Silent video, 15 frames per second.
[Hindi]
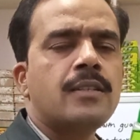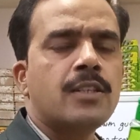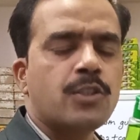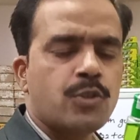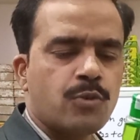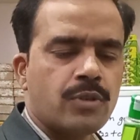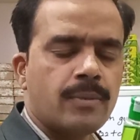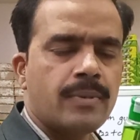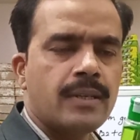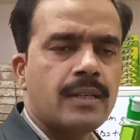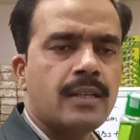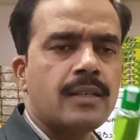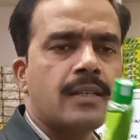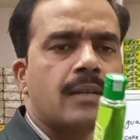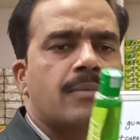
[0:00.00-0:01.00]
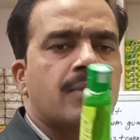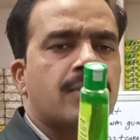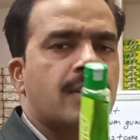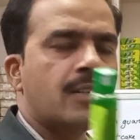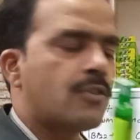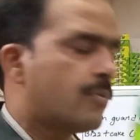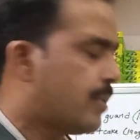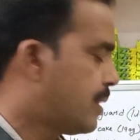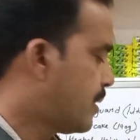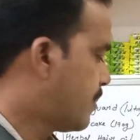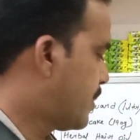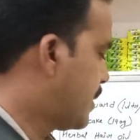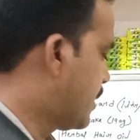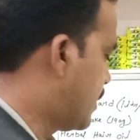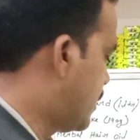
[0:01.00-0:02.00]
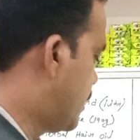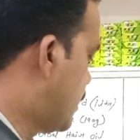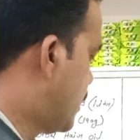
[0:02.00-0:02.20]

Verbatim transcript: या सौ का पड़ेगा यहाँ पर साठ रुपये देना पड़ेगा